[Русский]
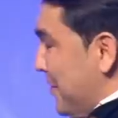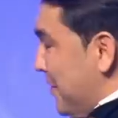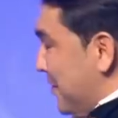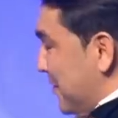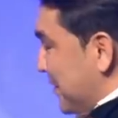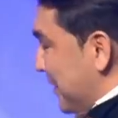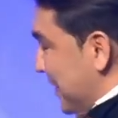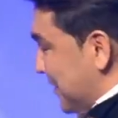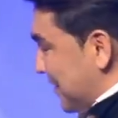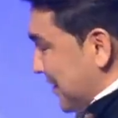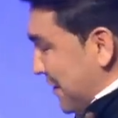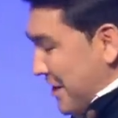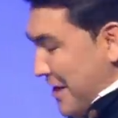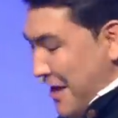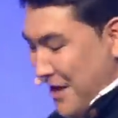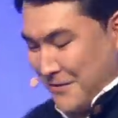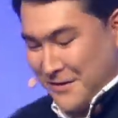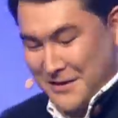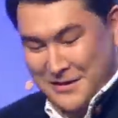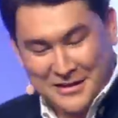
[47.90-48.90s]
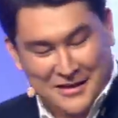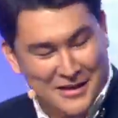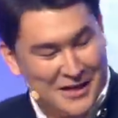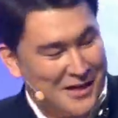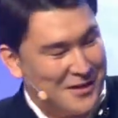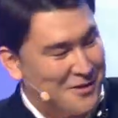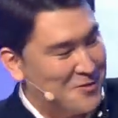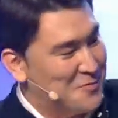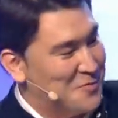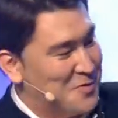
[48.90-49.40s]
у меня была, чернявая
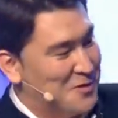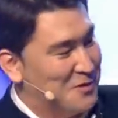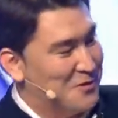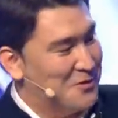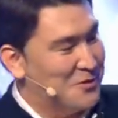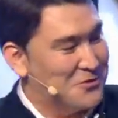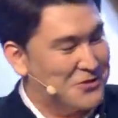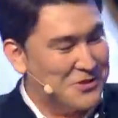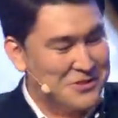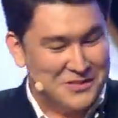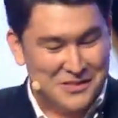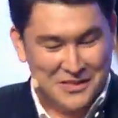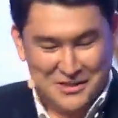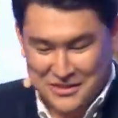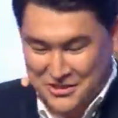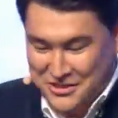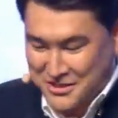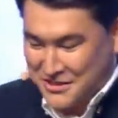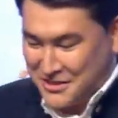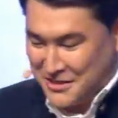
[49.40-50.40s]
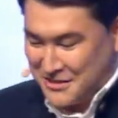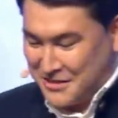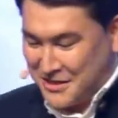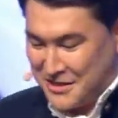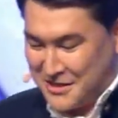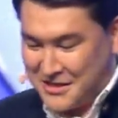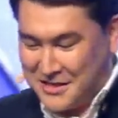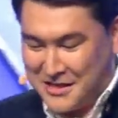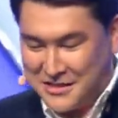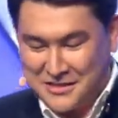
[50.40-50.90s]
такая, любил ее очень сильно,
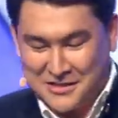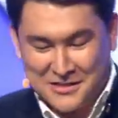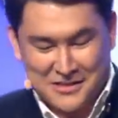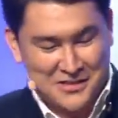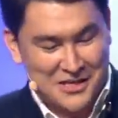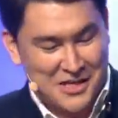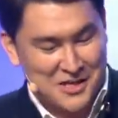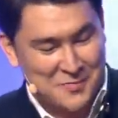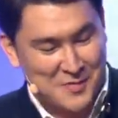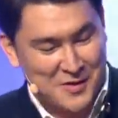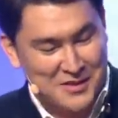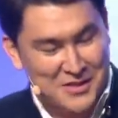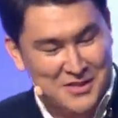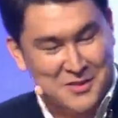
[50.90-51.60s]
жениться на ней хотел. Знаешь, по